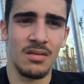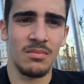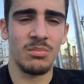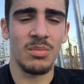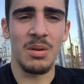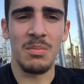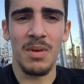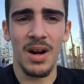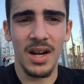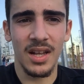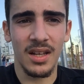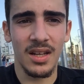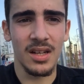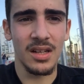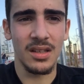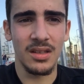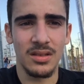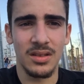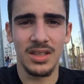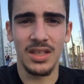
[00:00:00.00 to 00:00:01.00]
uma
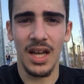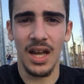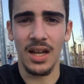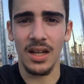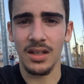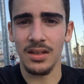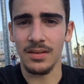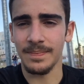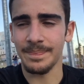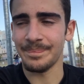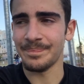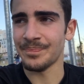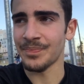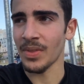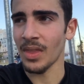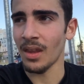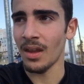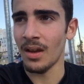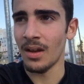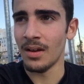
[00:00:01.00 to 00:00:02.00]
marca de gangue.
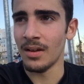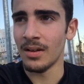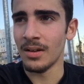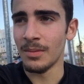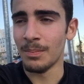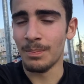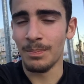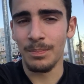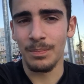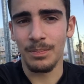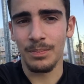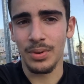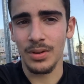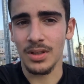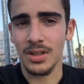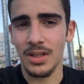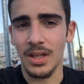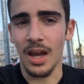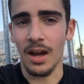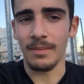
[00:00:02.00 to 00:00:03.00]

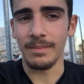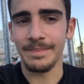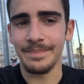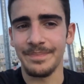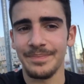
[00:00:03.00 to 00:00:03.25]
Porque, yeah,